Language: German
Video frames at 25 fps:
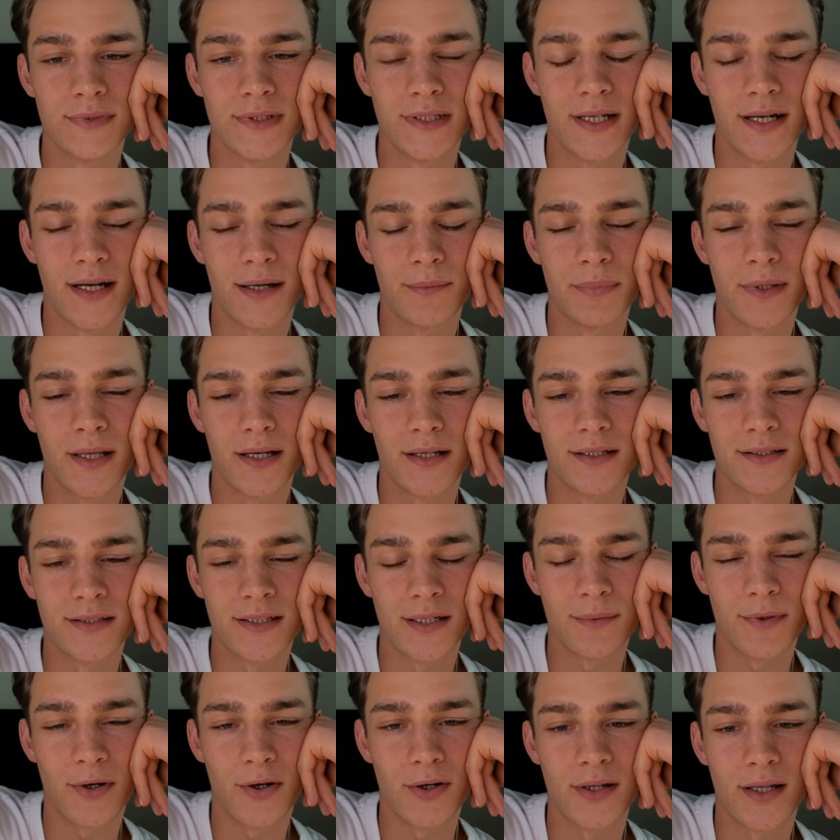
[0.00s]
Ja,
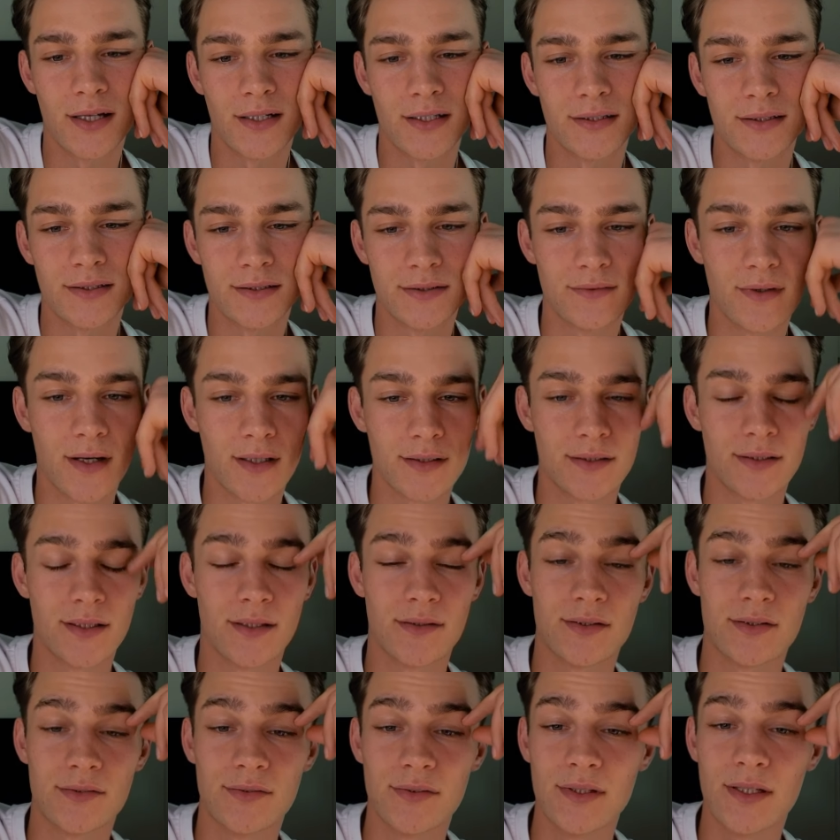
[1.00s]
ich habe auch lange gewartet,
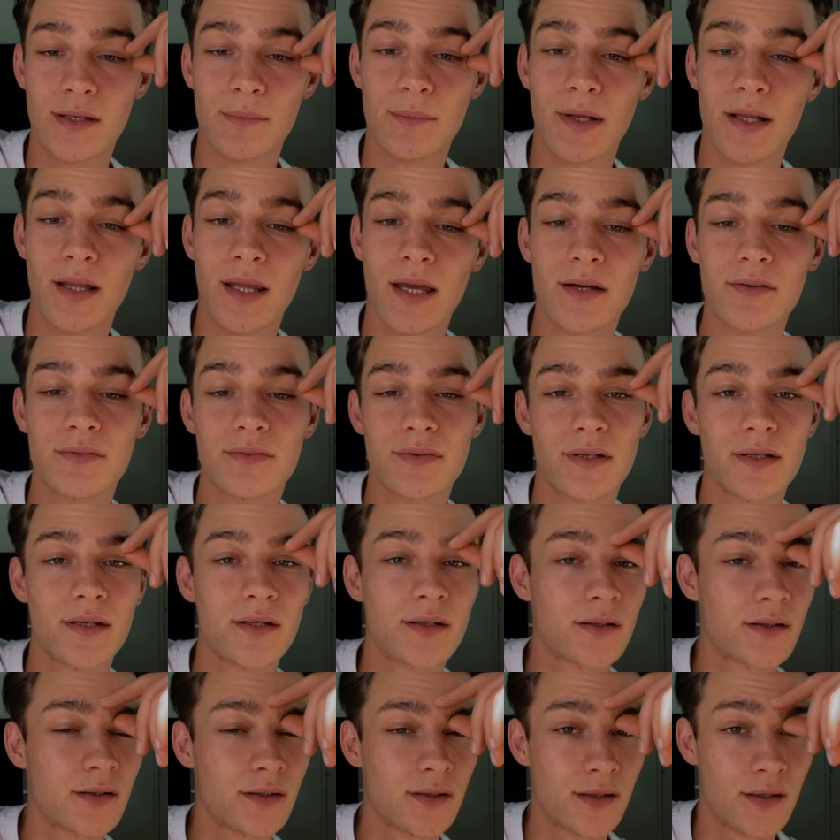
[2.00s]
dass ich wieder mal live
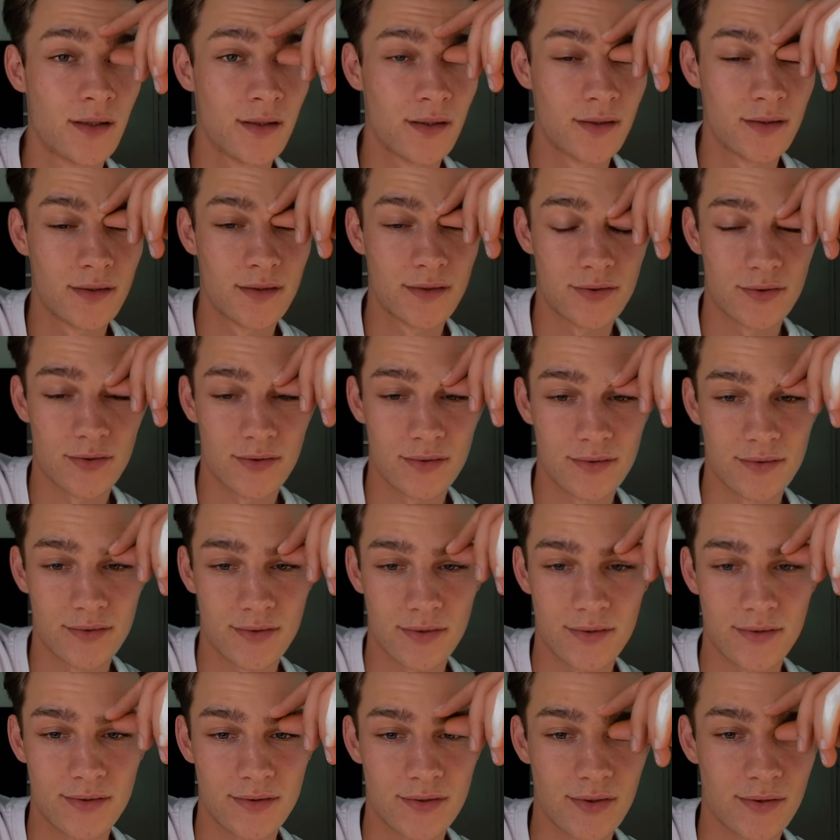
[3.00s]
gehe. Schon,
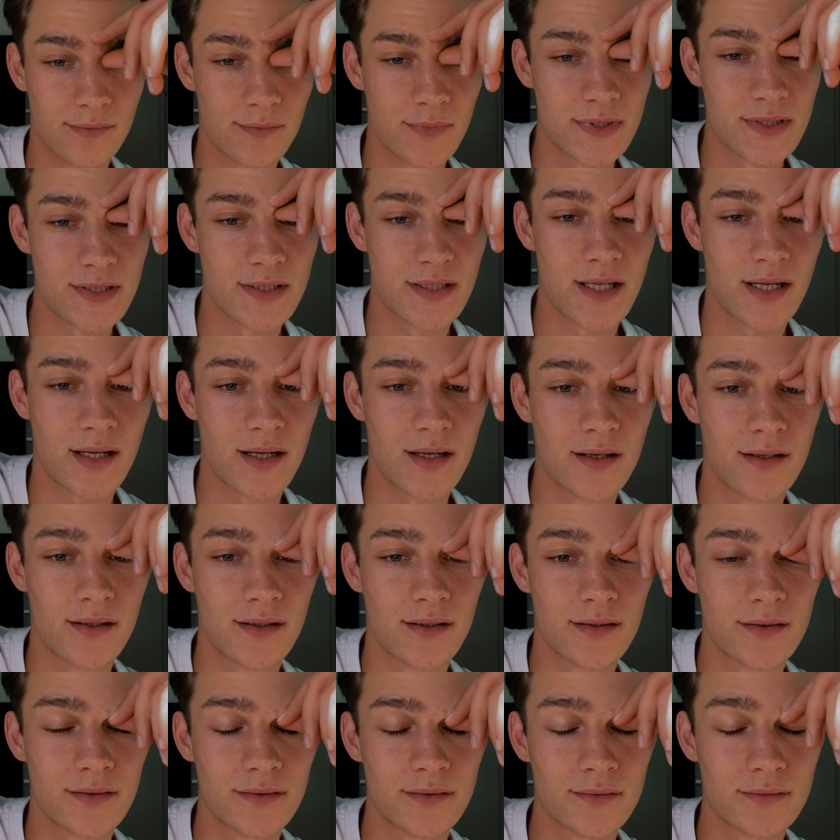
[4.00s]
schon, schon ein bisschen länger
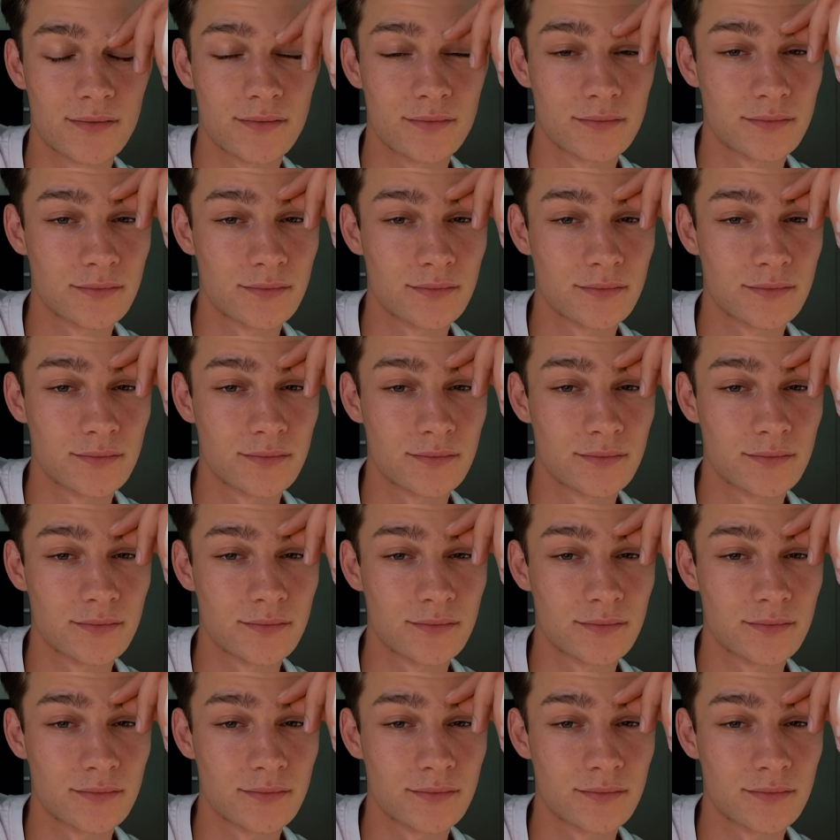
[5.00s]
her.